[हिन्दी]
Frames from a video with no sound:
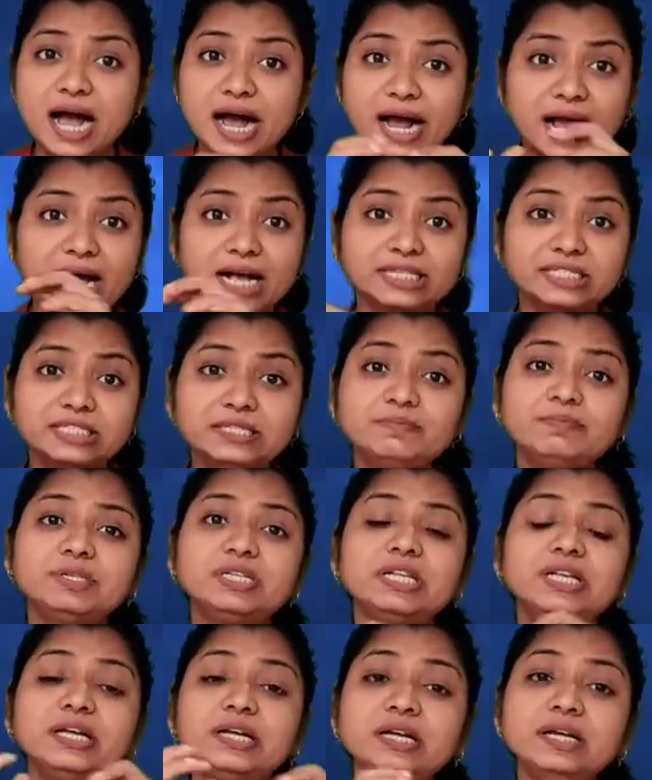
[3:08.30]
आकाशीय
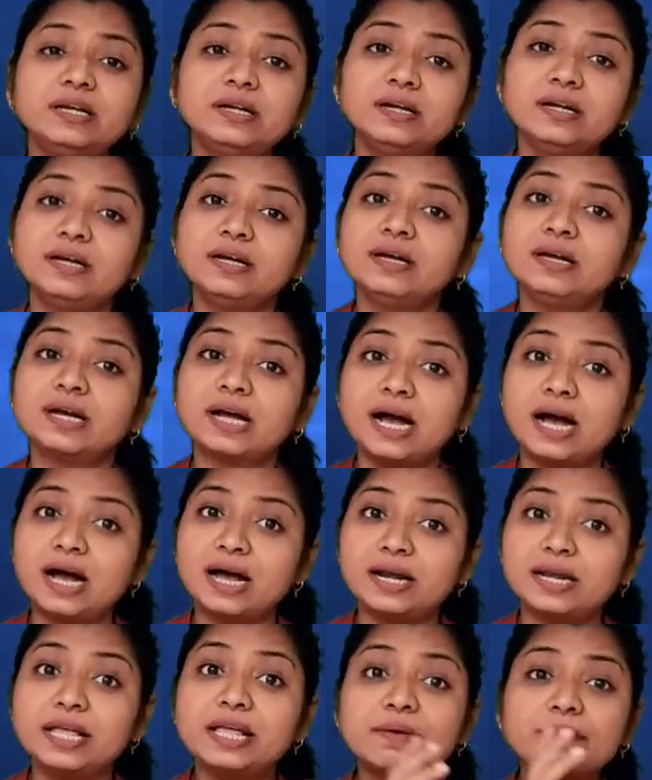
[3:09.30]
बिजली का
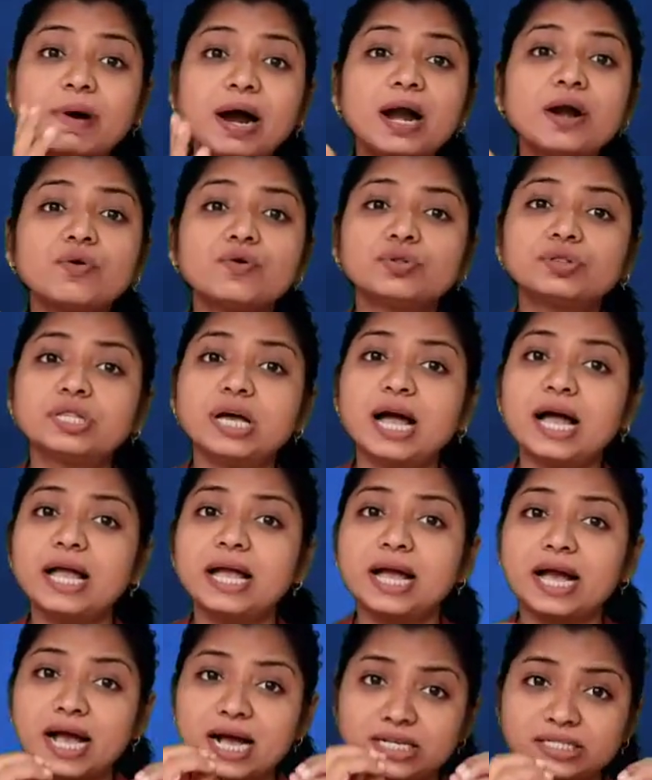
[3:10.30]
निर्माण होता
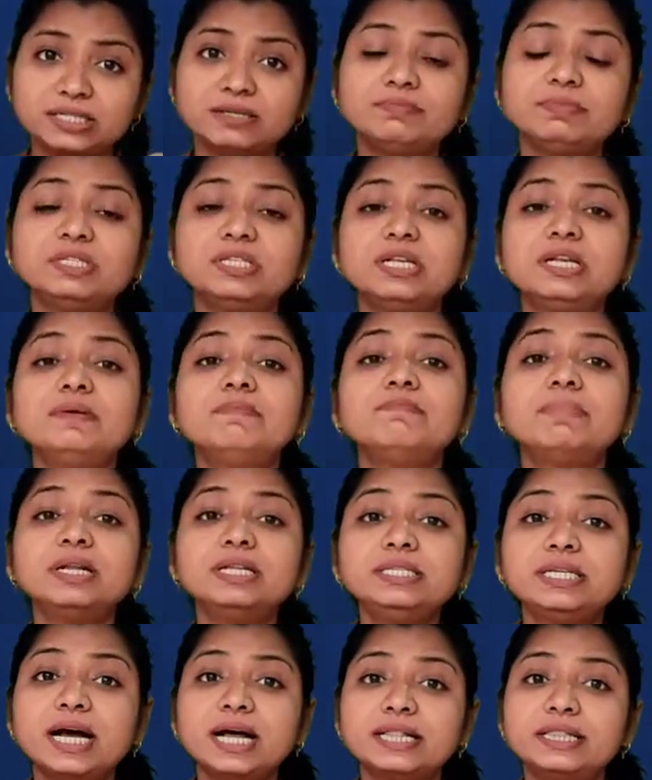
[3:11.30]
है आकाशीय बिजली
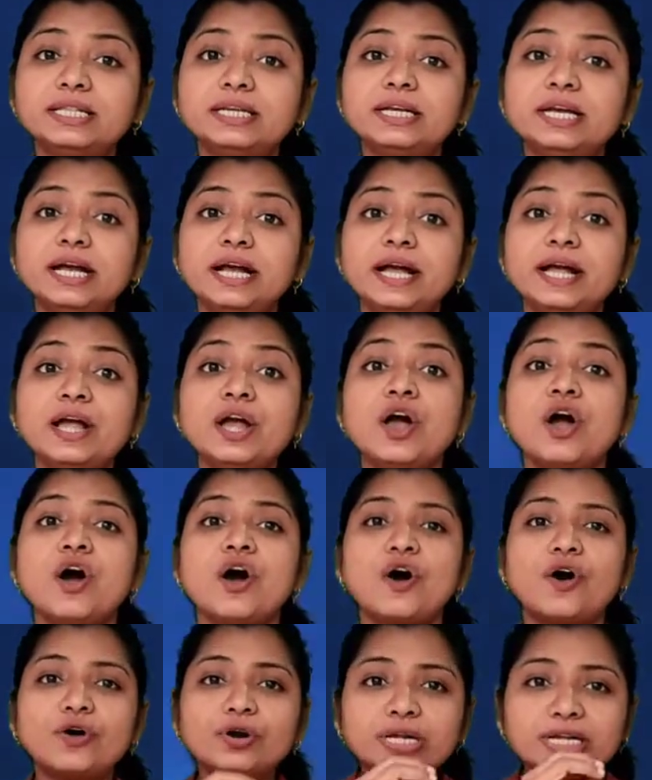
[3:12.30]
बन जाती है
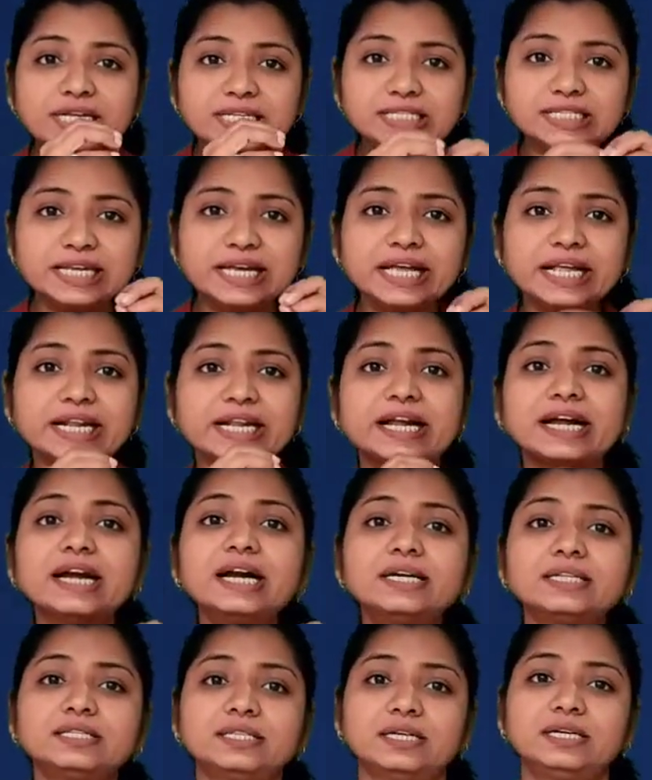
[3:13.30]
और इसके
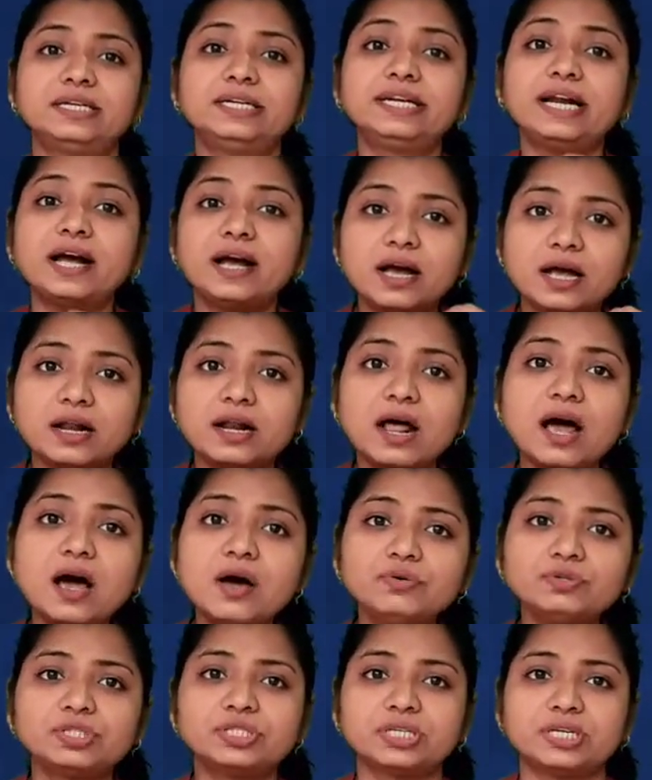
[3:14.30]
रगड़ से
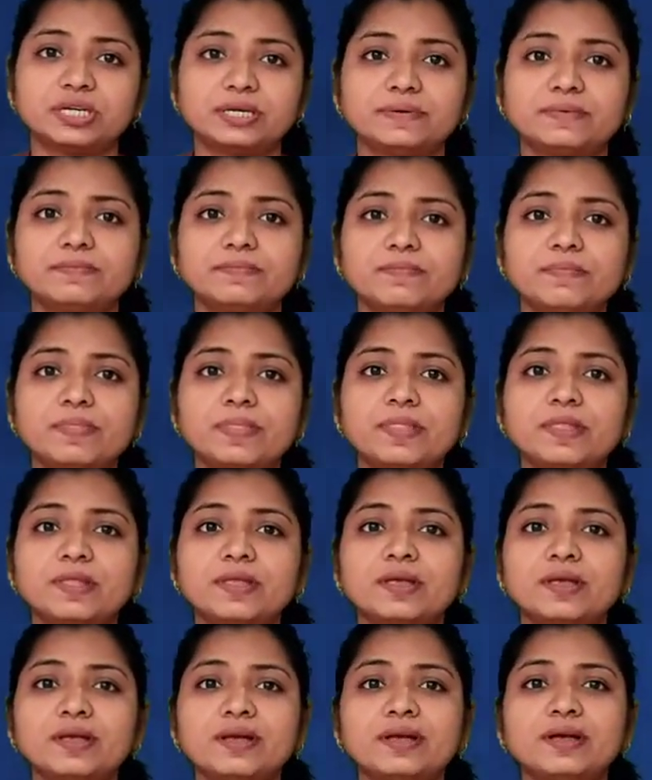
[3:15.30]
टकराव से
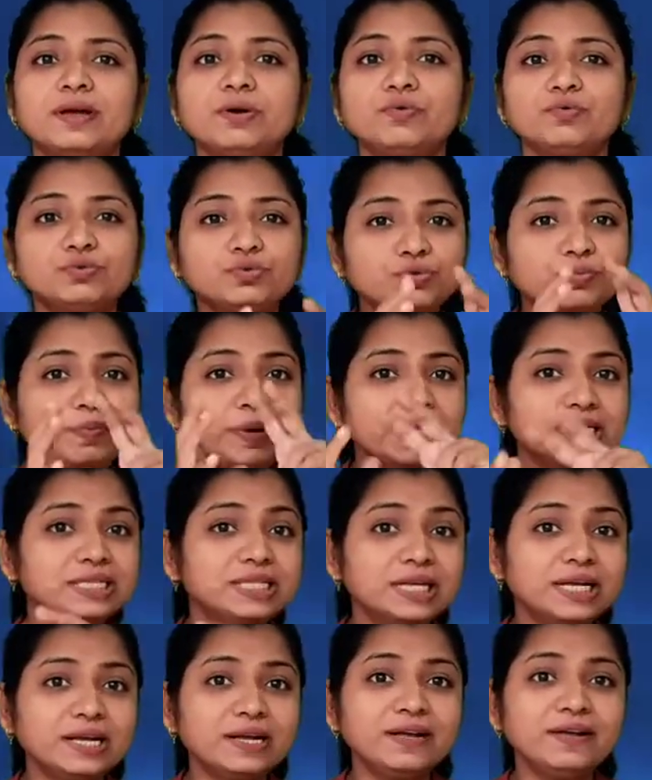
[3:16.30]
उसमें
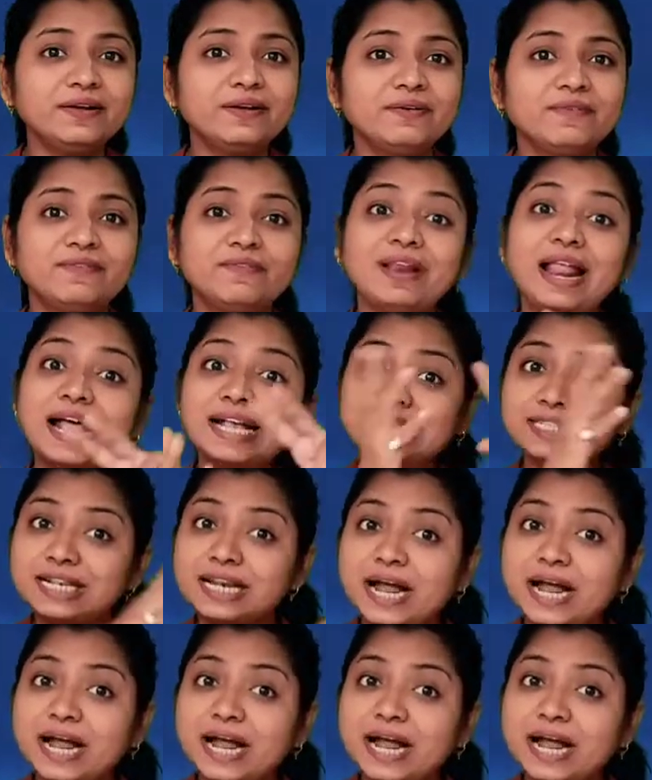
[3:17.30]
से फ्लैश